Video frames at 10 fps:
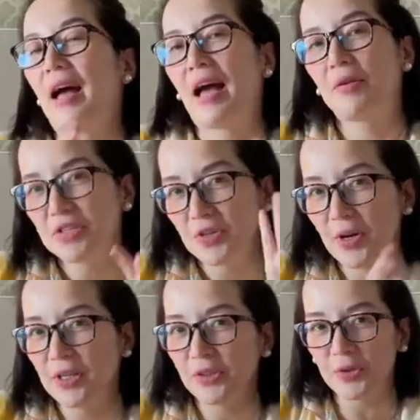I was
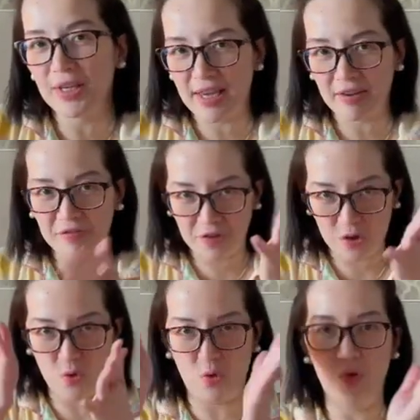going to give
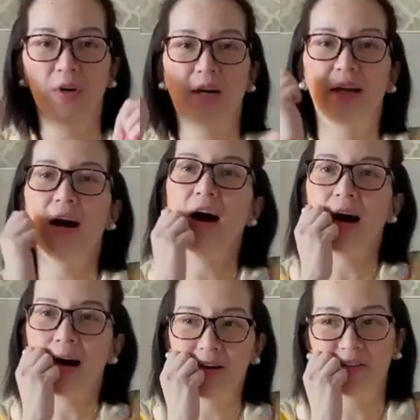you
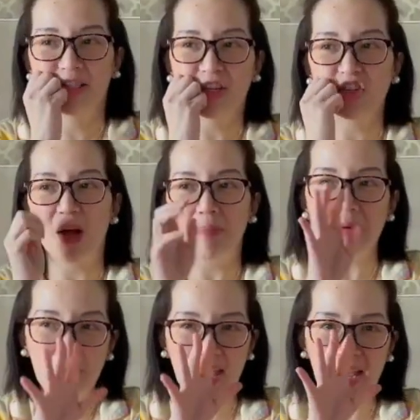uh, sa
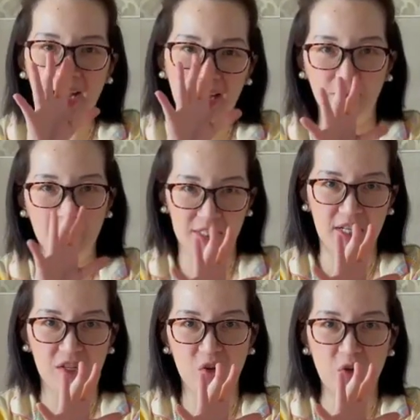Shopee Pay accounts
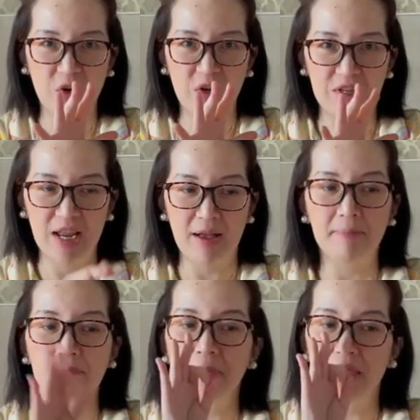ninyo na
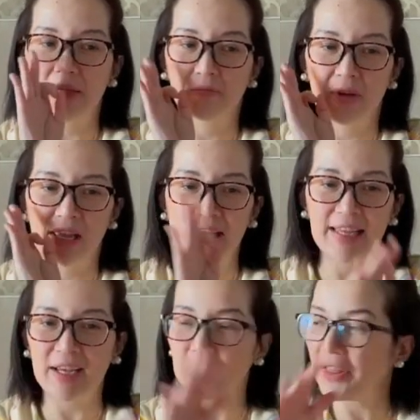in
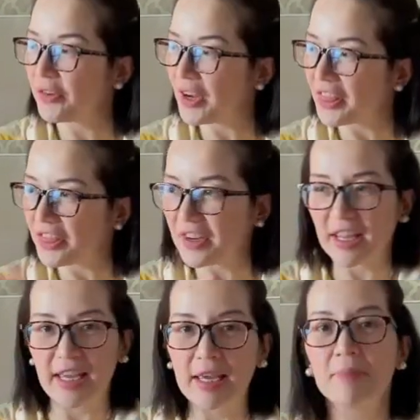line with
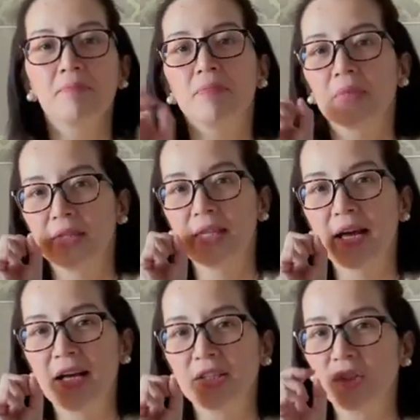33
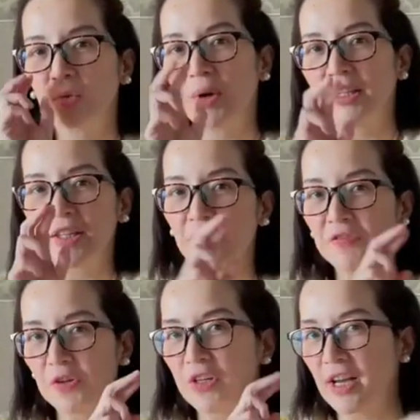na 20 of
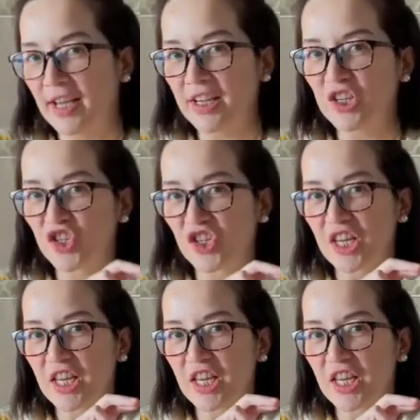you on IG